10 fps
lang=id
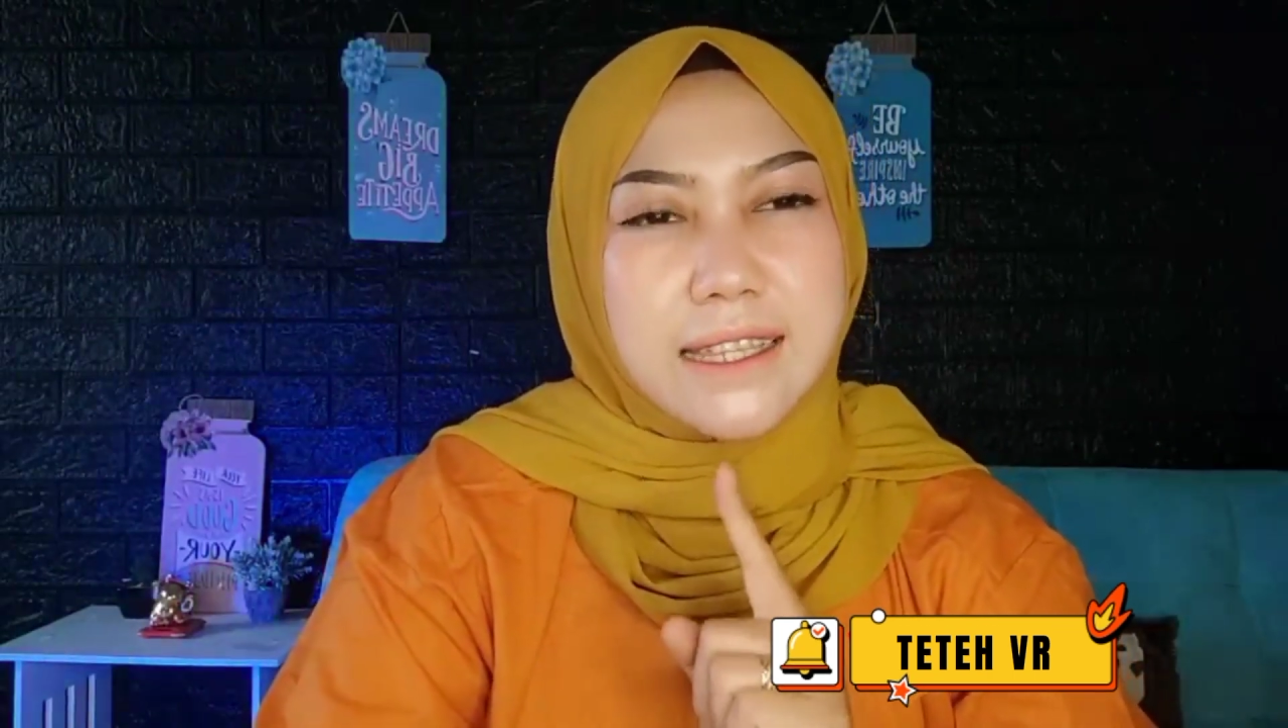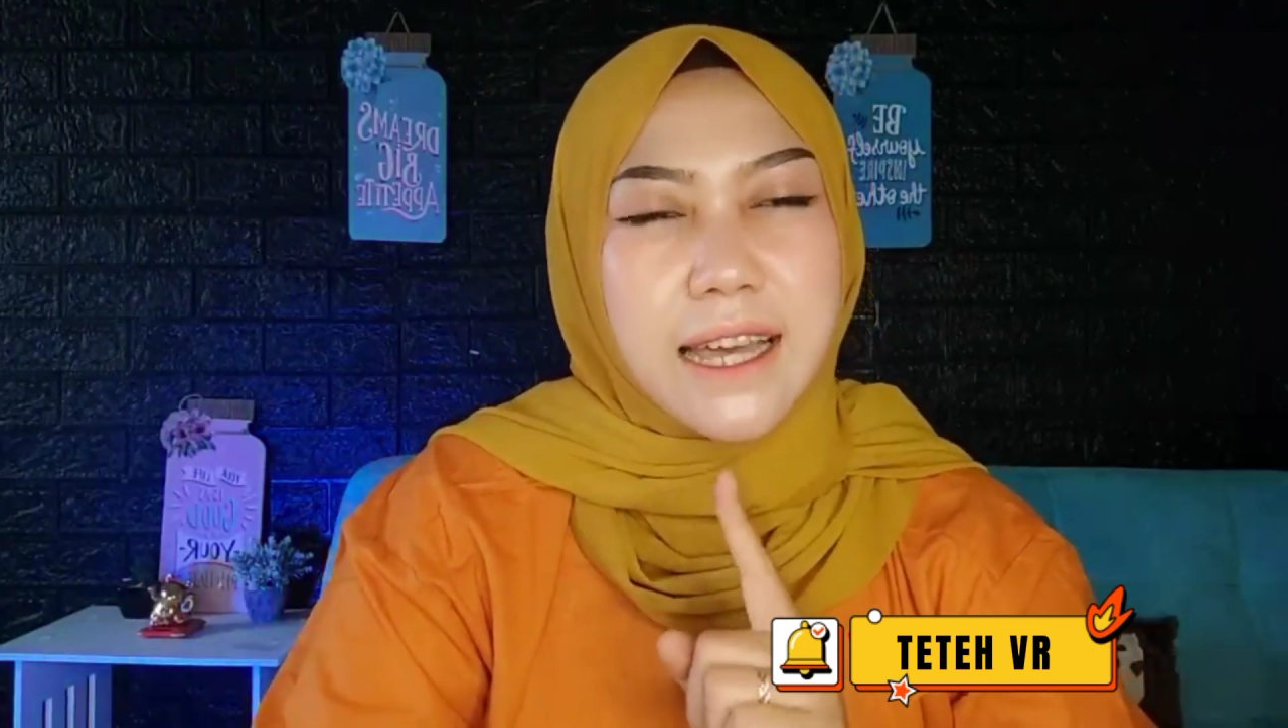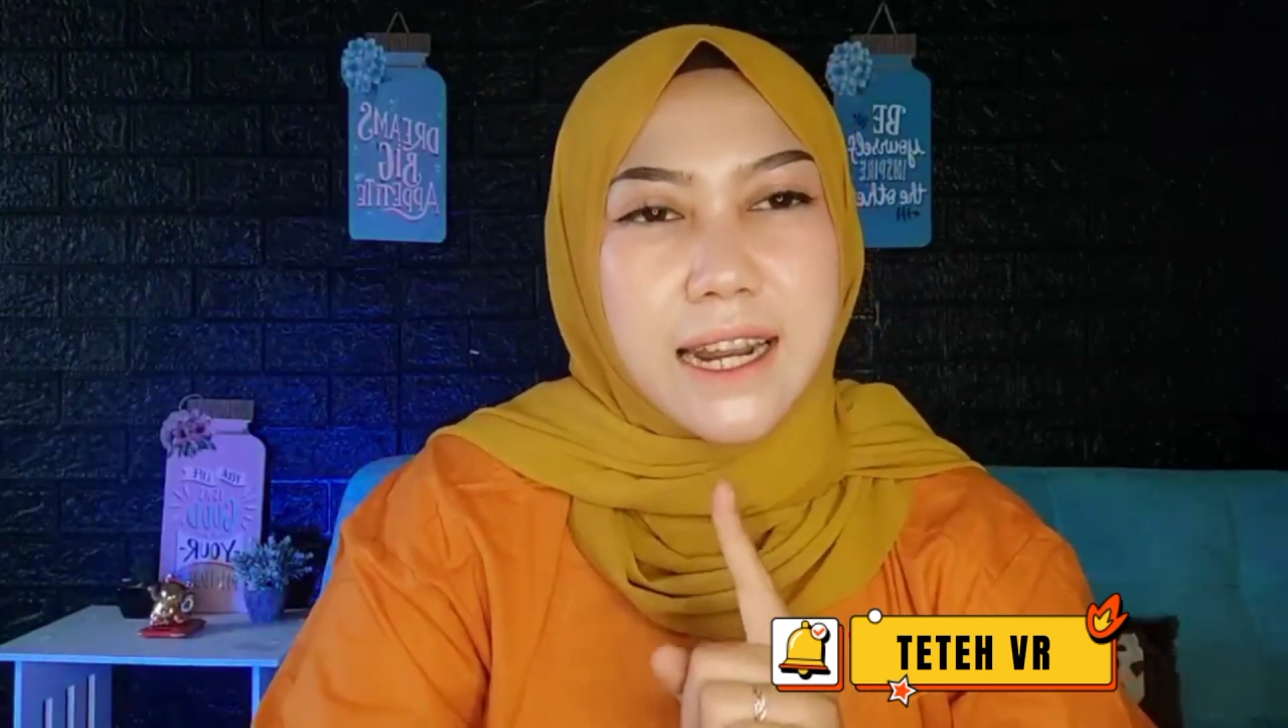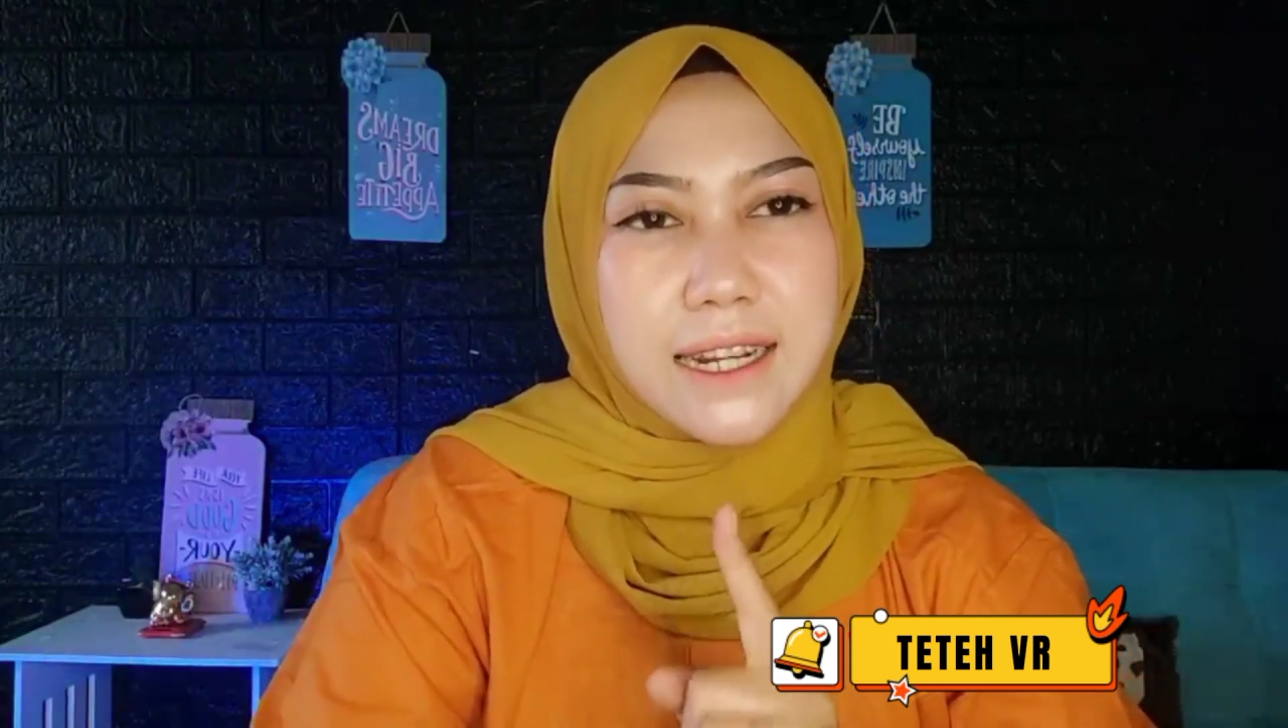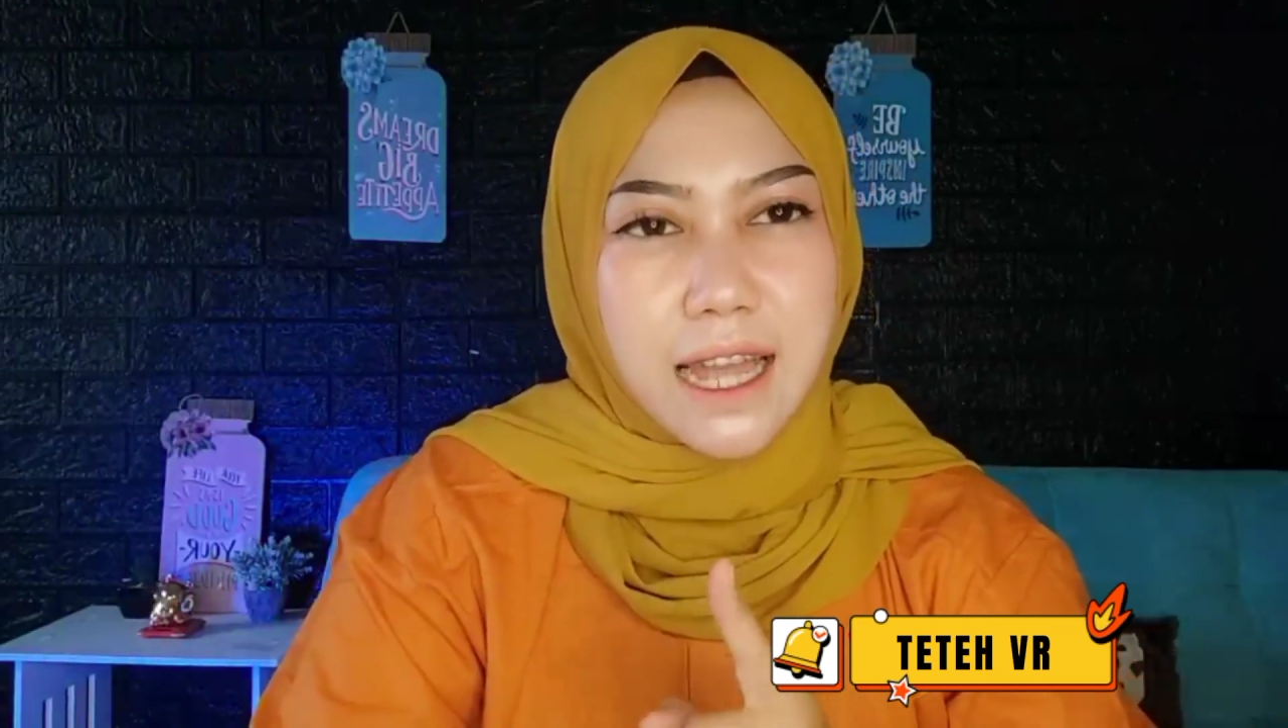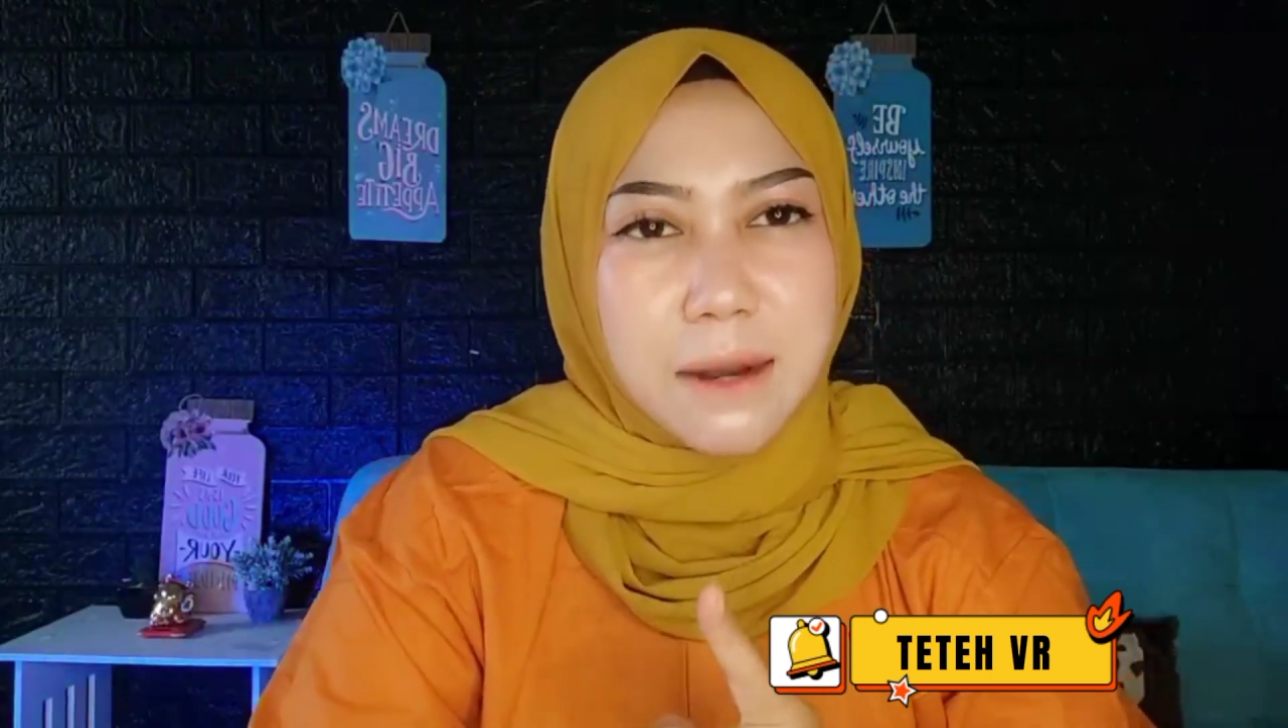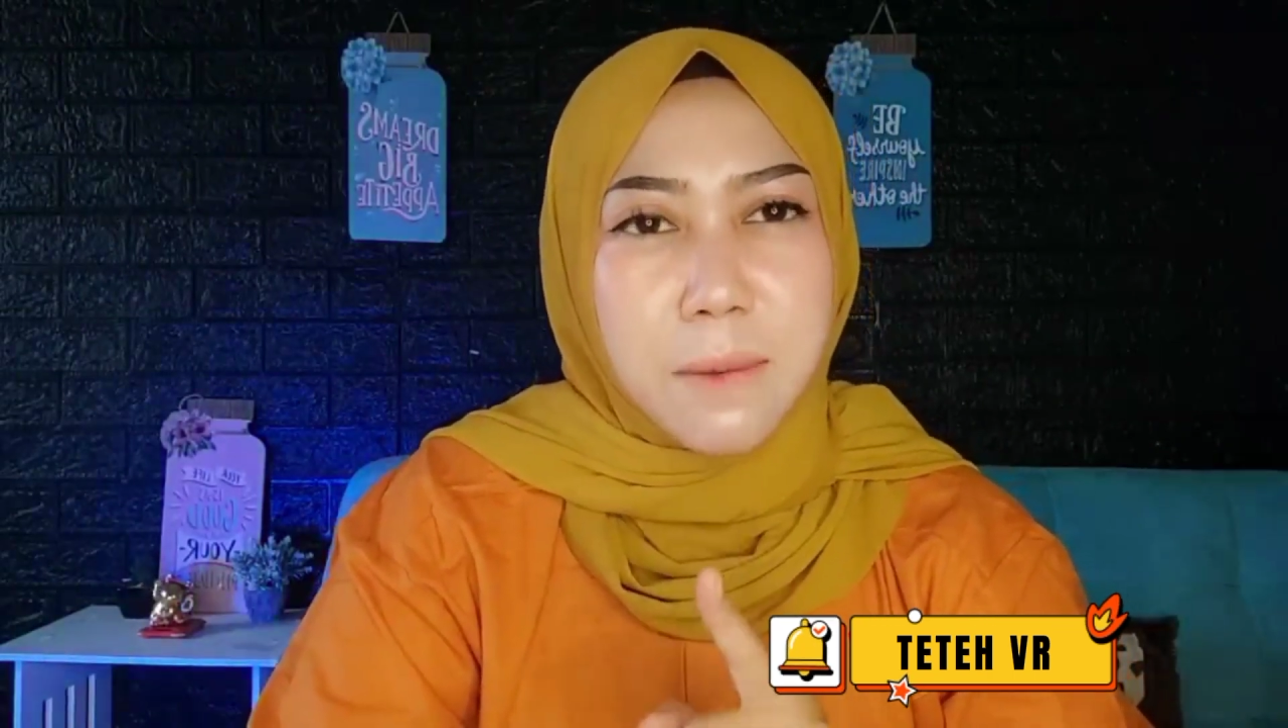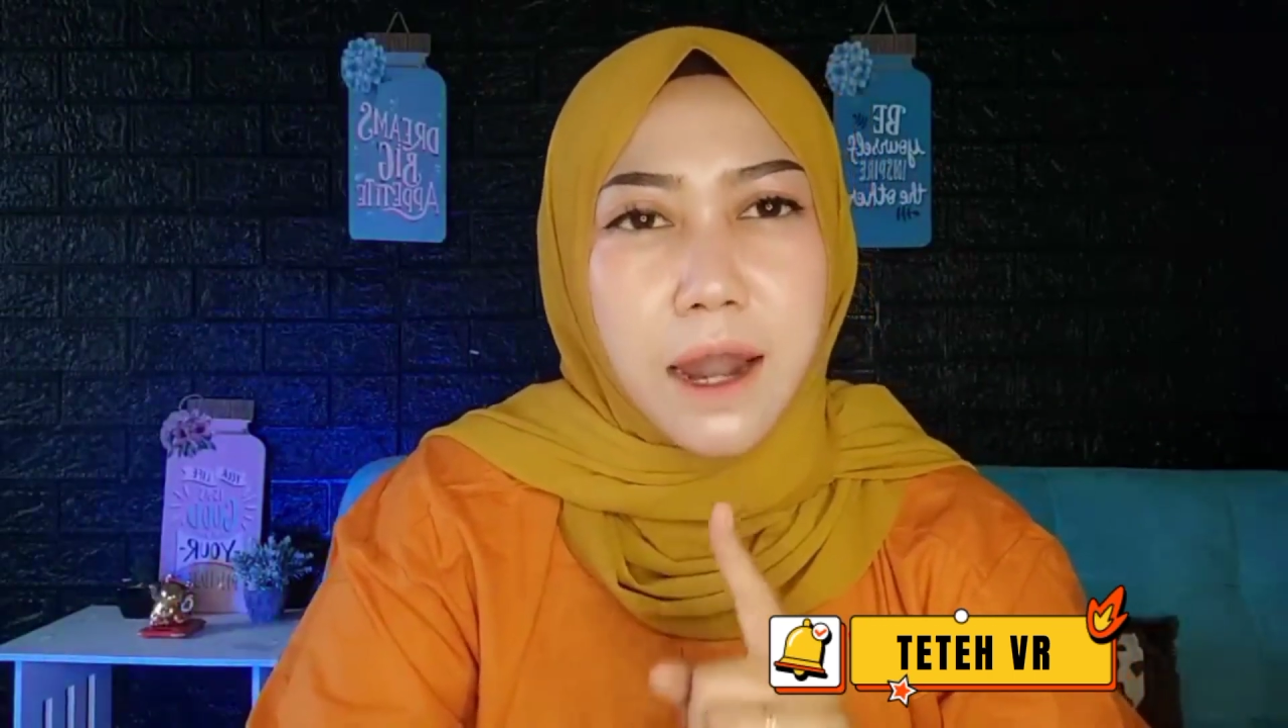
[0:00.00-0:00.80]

disarankan